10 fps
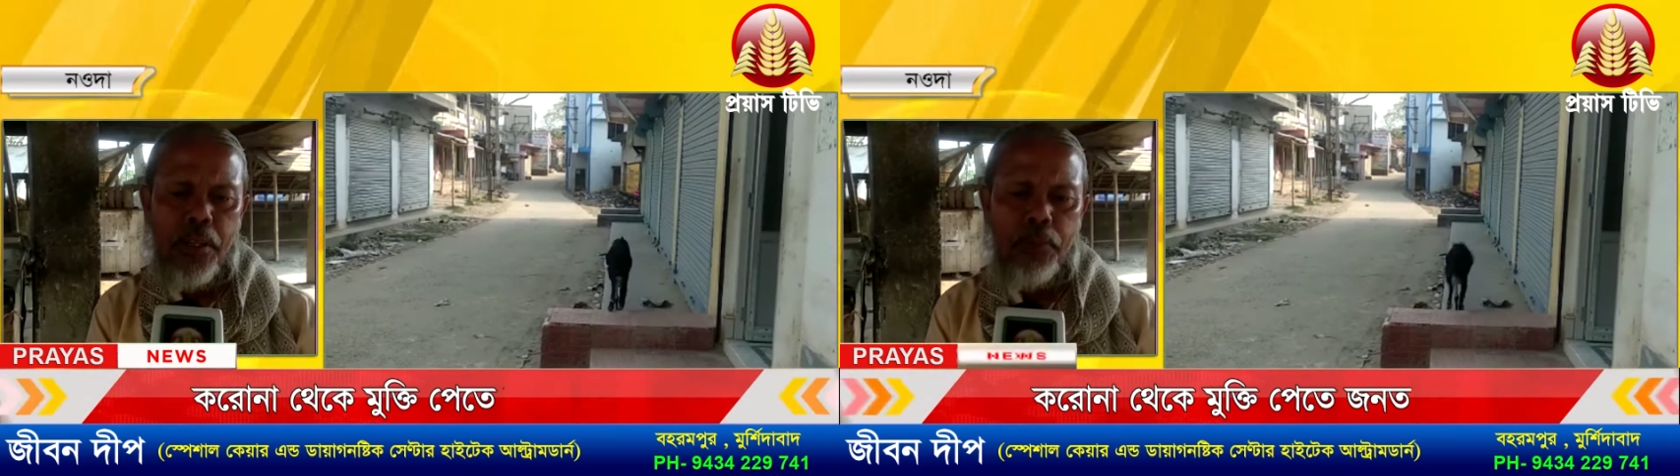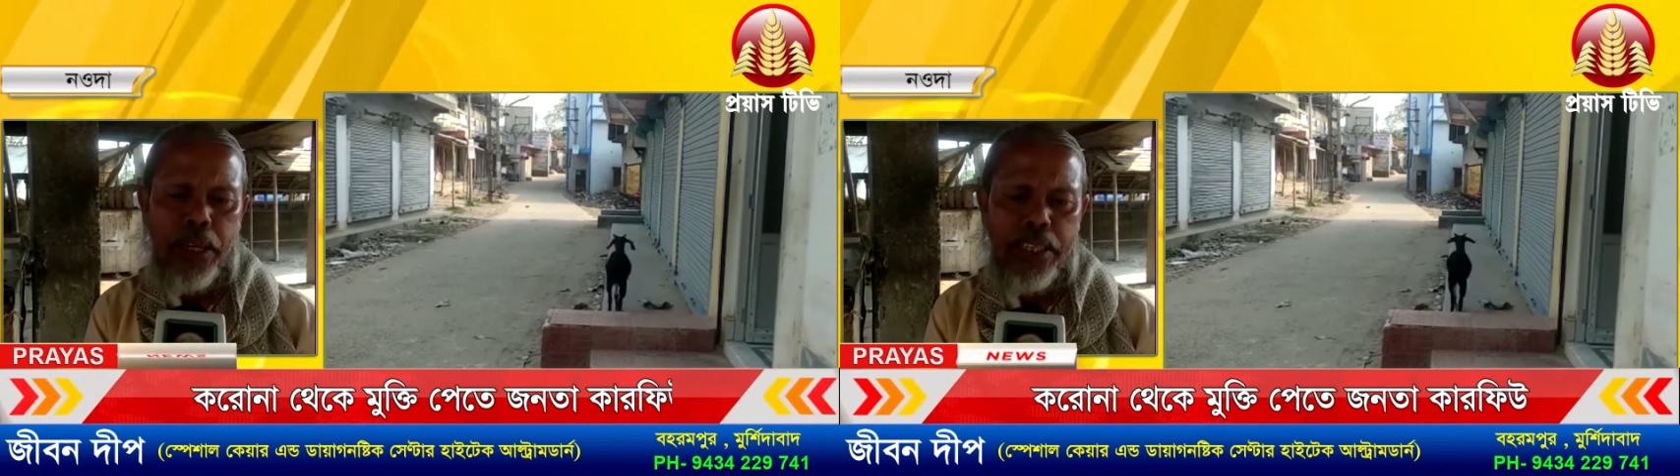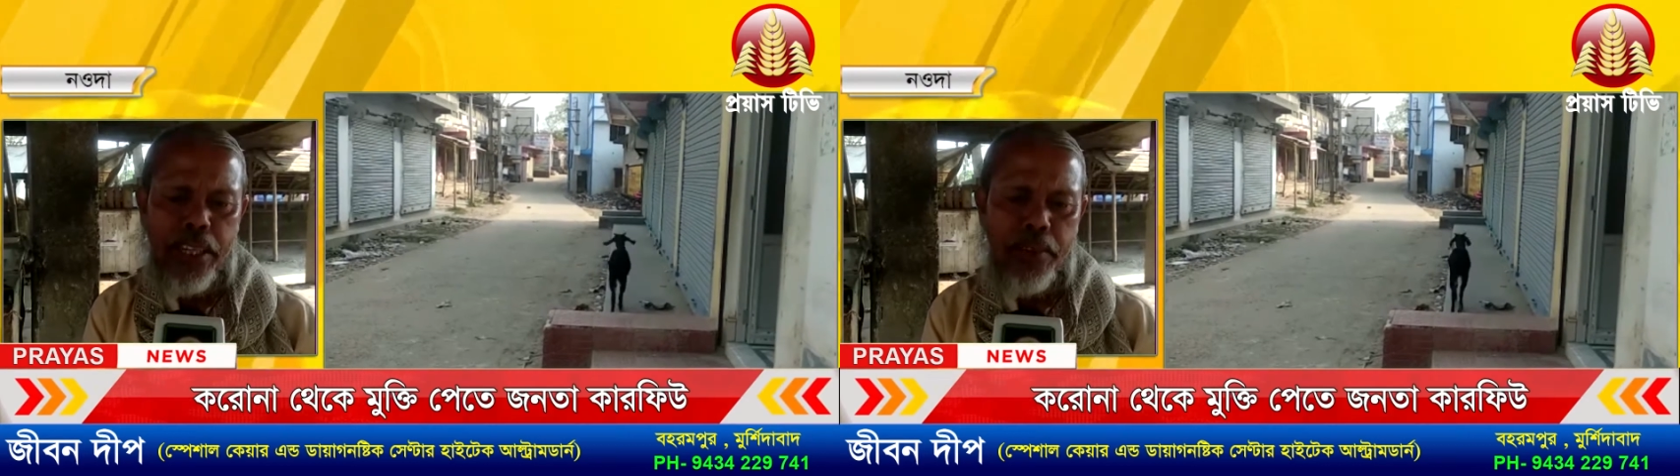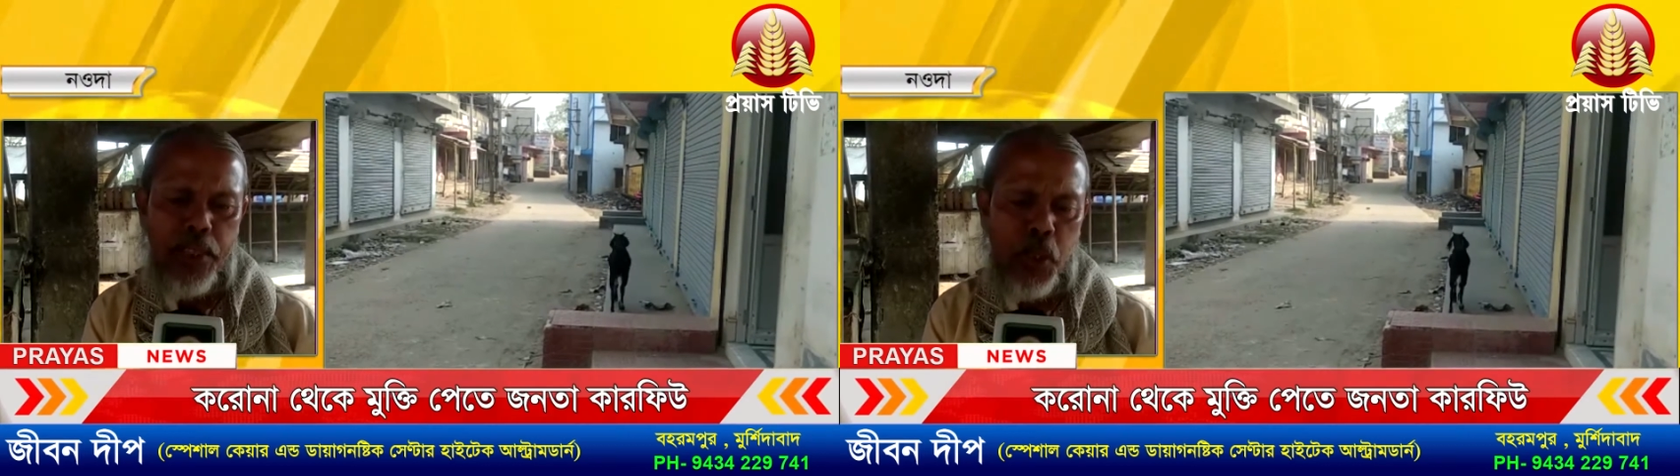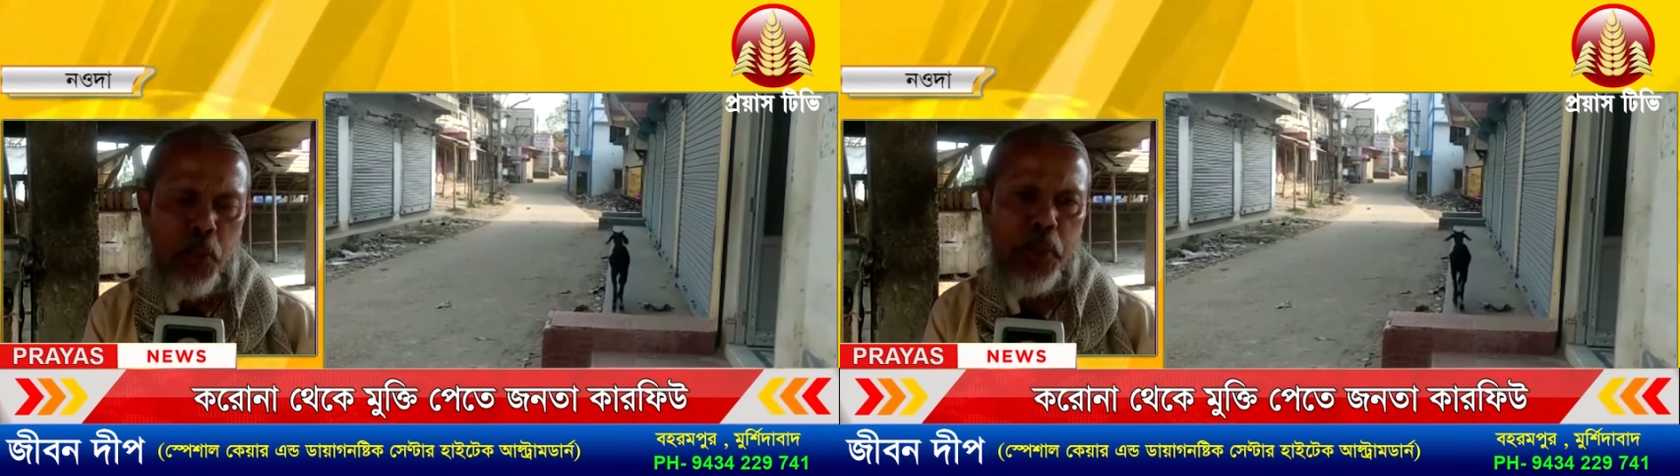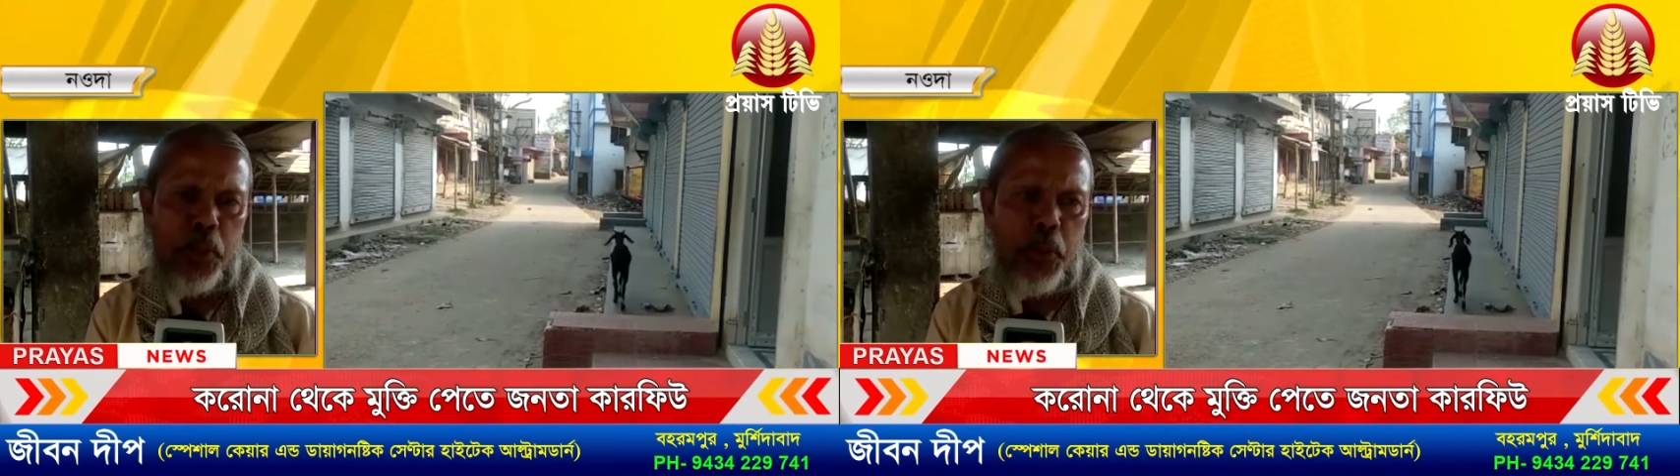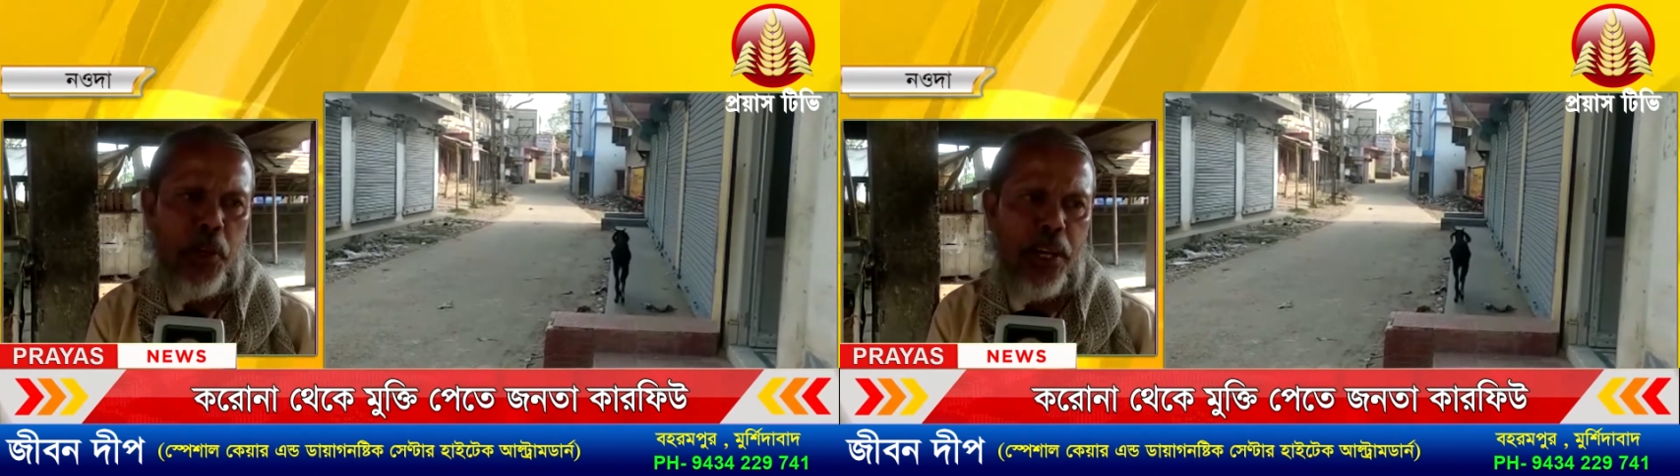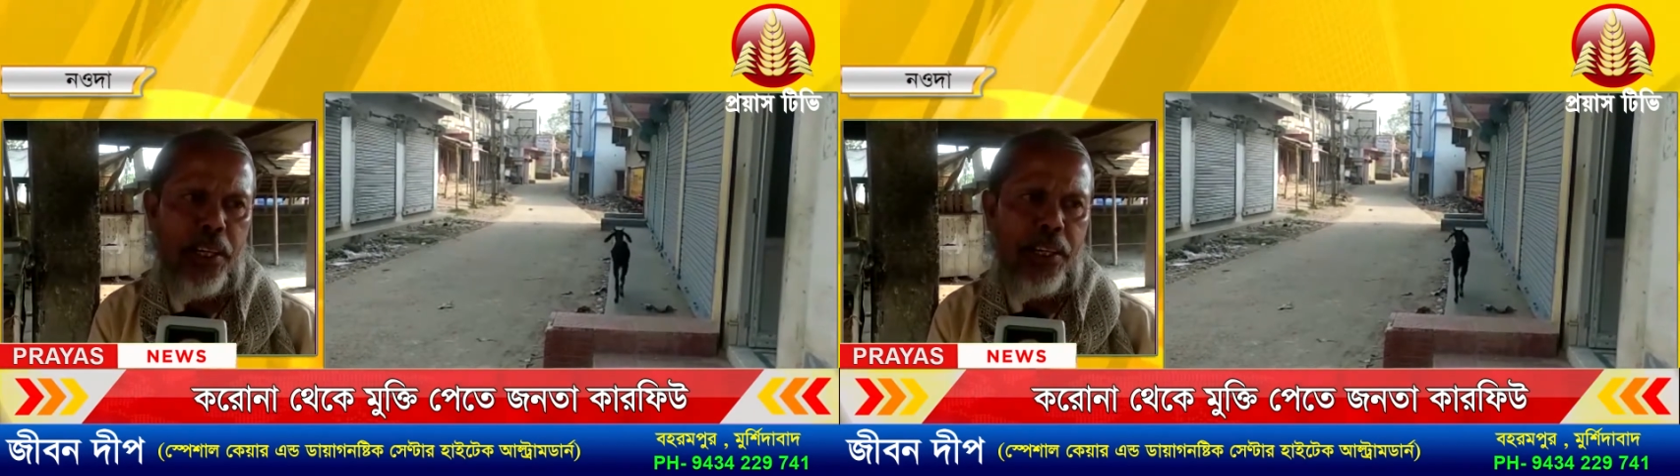বাজারে আমার সবজির
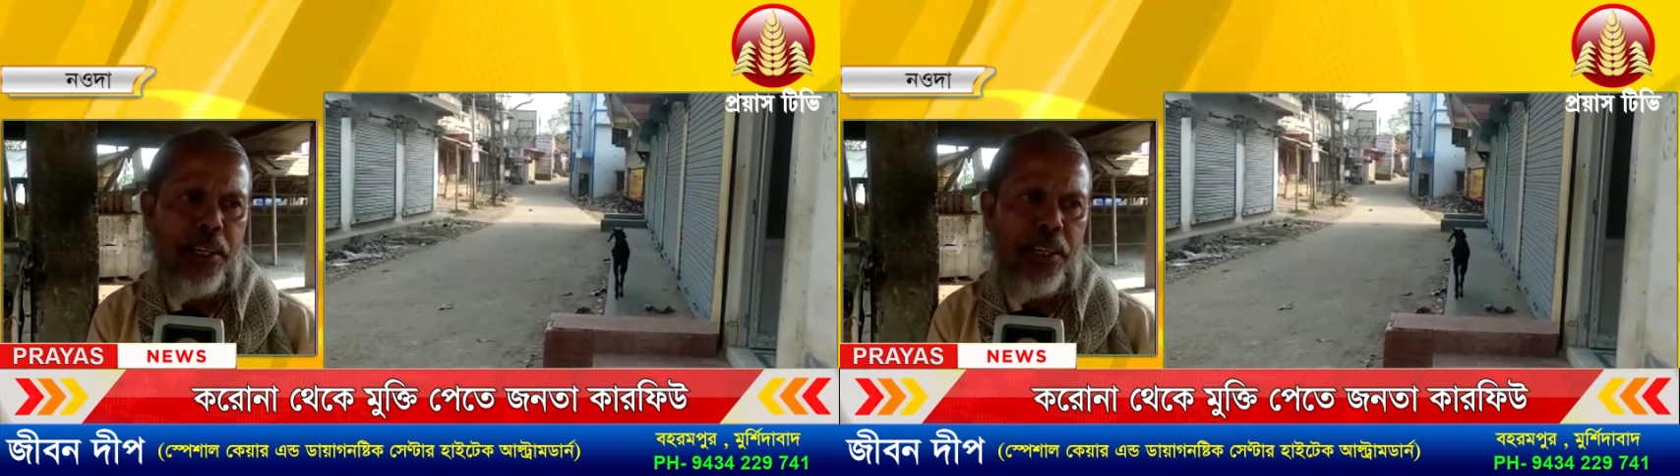দোকান